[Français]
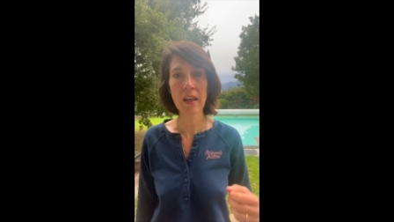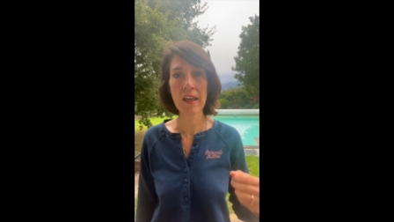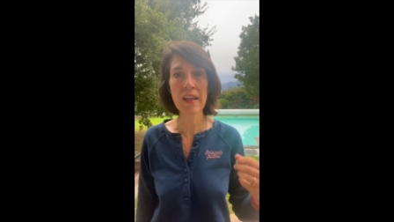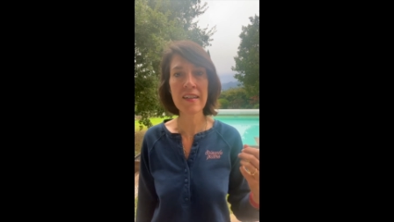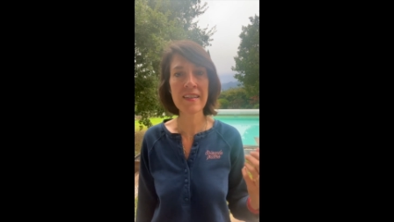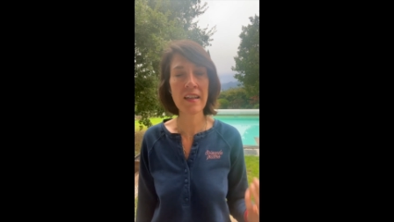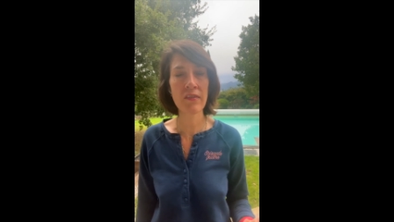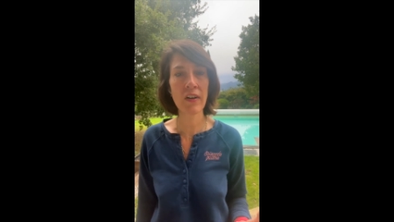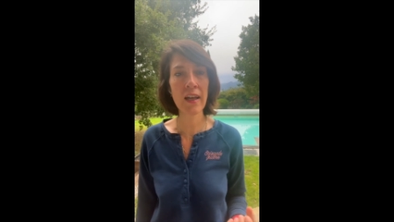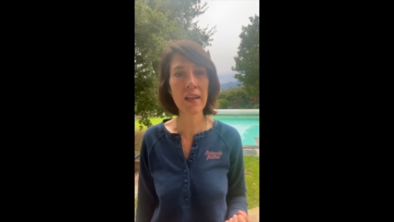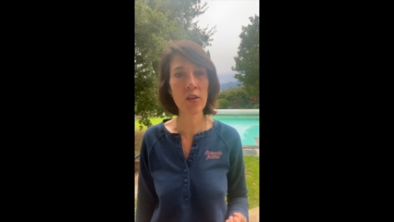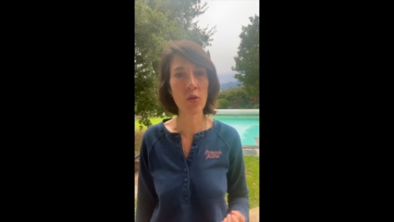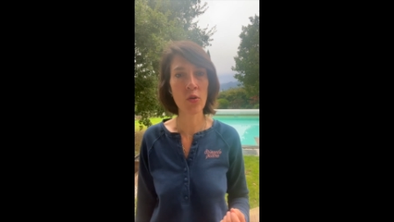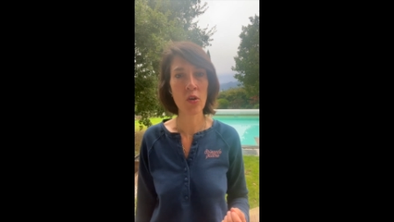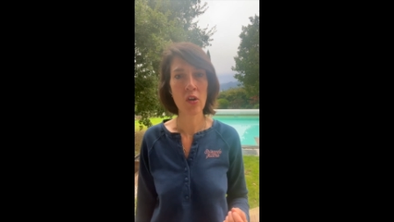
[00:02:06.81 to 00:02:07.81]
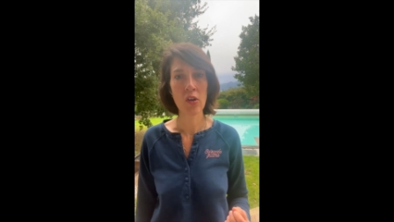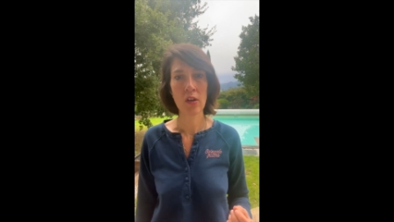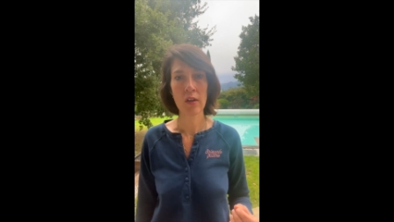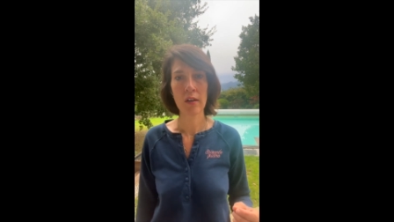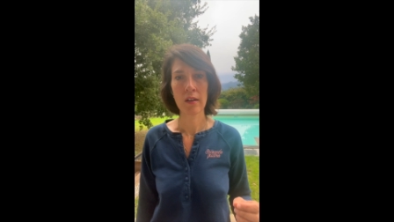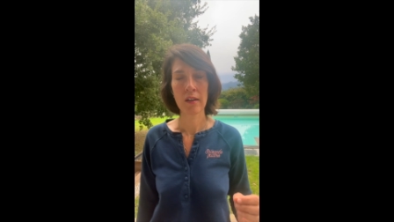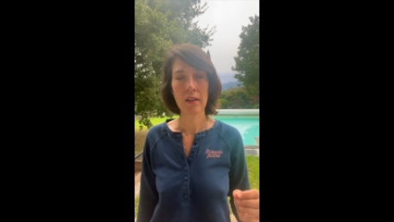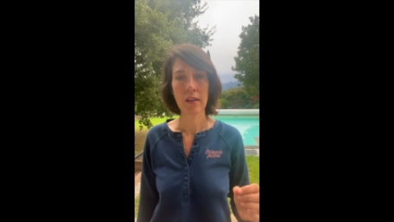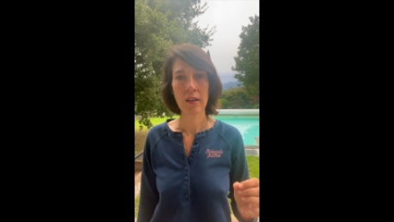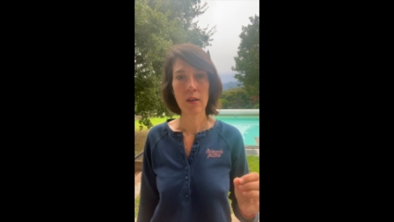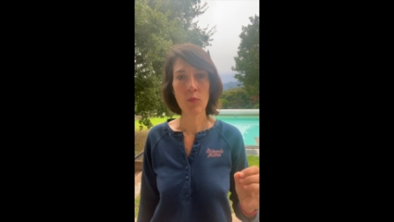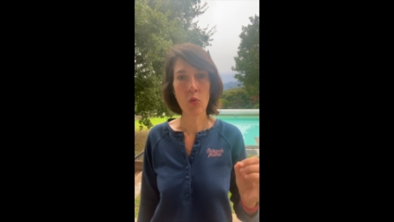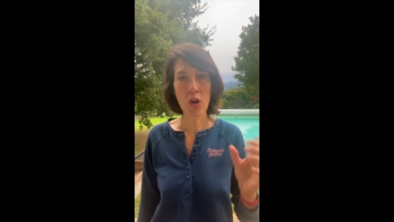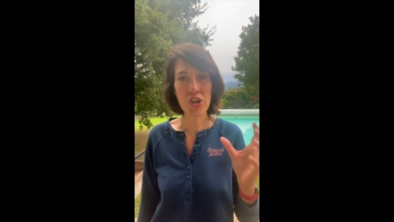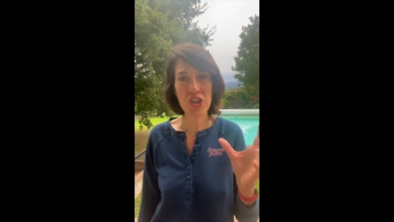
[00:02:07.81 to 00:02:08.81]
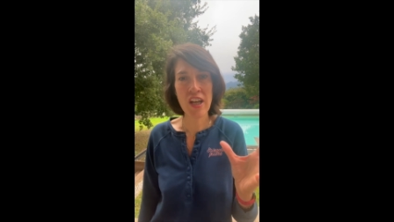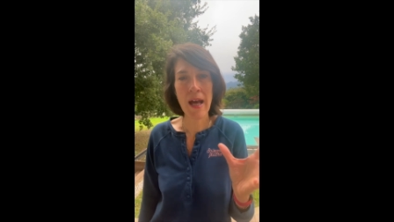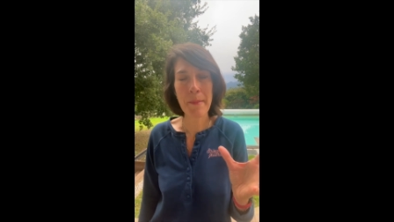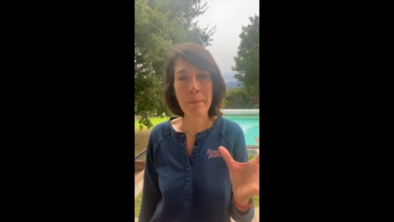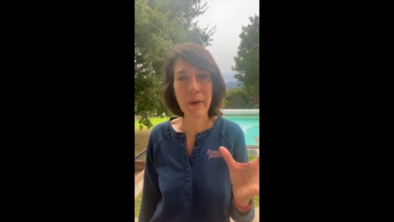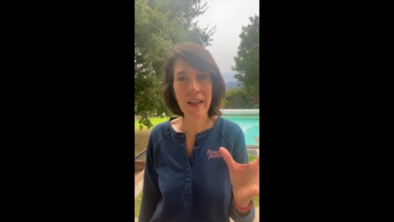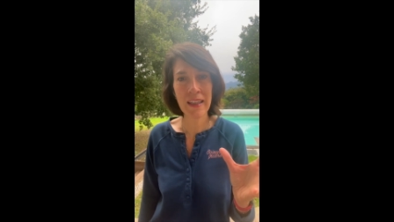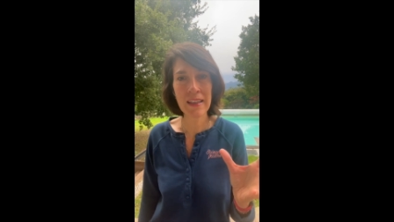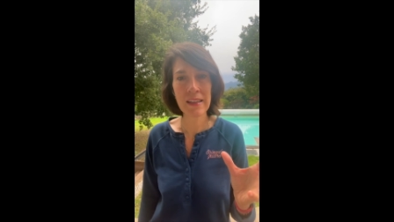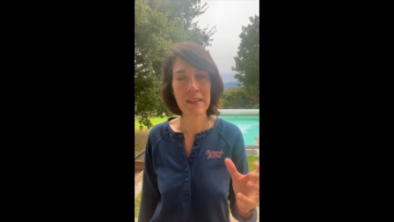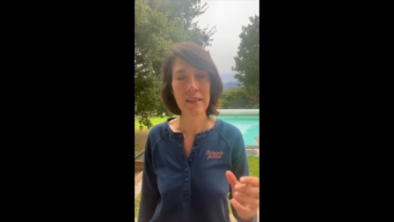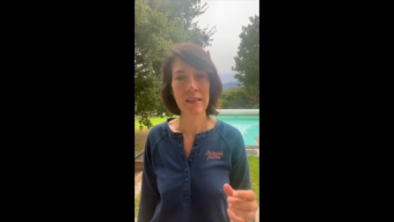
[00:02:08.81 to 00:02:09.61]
Et c'est vrai que moi, j'ai appris